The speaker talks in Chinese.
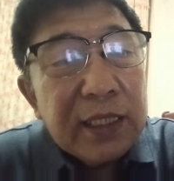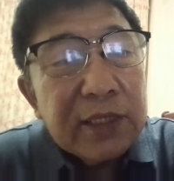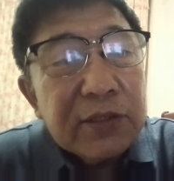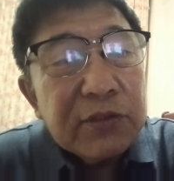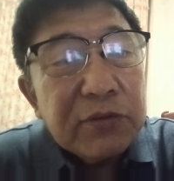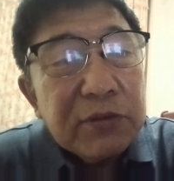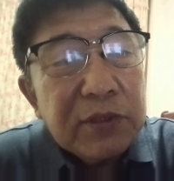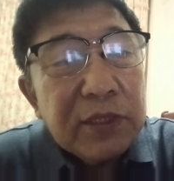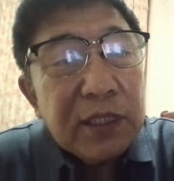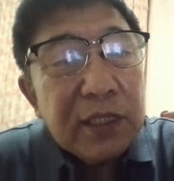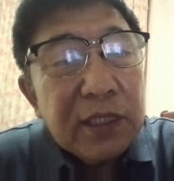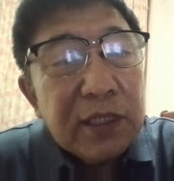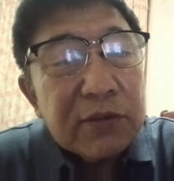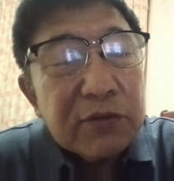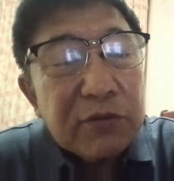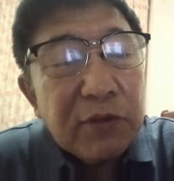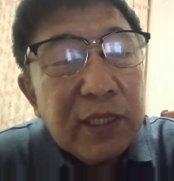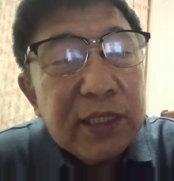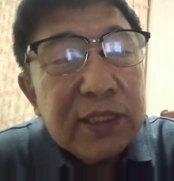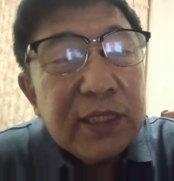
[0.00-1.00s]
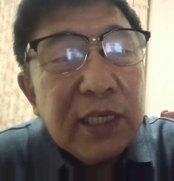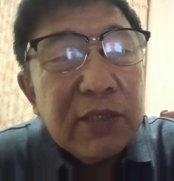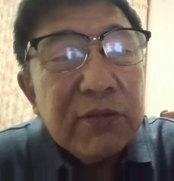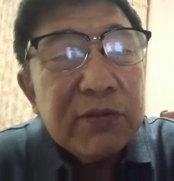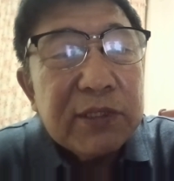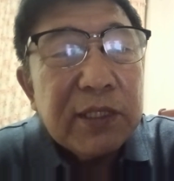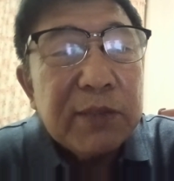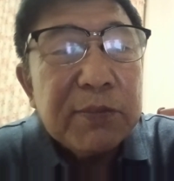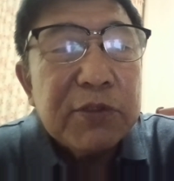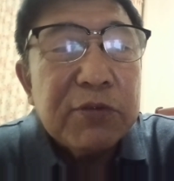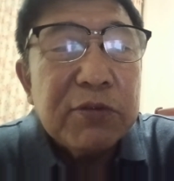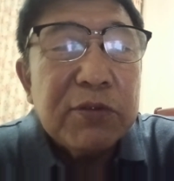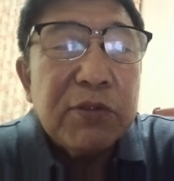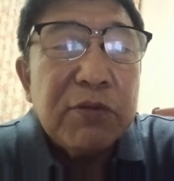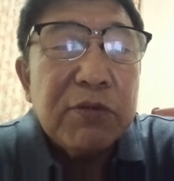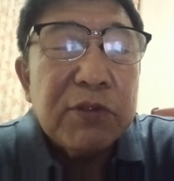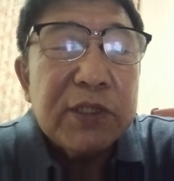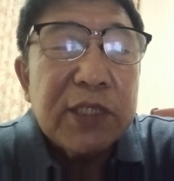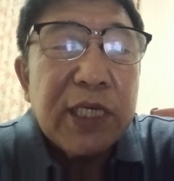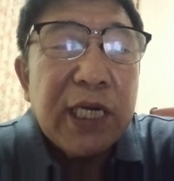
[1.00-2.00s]
那说说完姜昆，咱们说
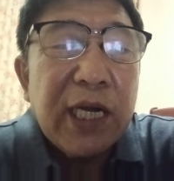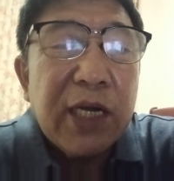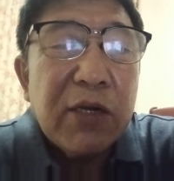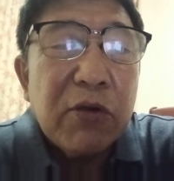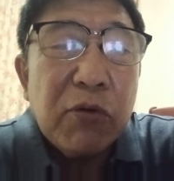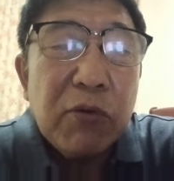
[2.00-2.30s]
郭德纲。